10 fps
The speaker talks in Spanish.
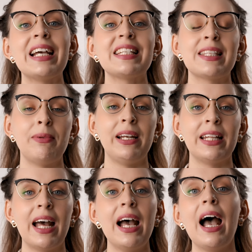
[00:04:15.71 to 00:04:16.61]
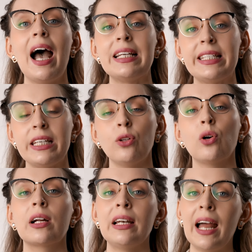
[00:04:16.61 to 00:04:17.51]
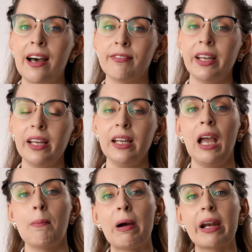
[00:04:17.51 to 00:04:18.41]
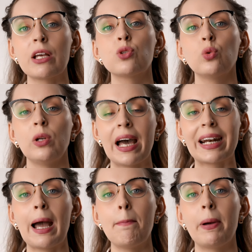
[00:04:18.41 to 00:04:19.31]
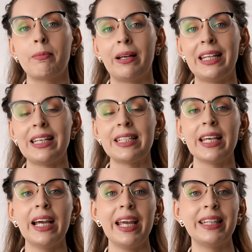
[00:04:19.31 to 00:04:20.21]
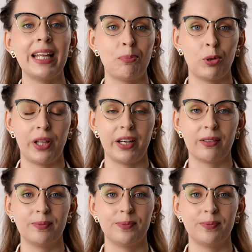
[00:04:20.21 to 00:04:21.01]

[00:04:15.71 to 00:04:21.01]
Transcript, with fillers: estabilidad ha sido clave para su larga permanencia en el poder.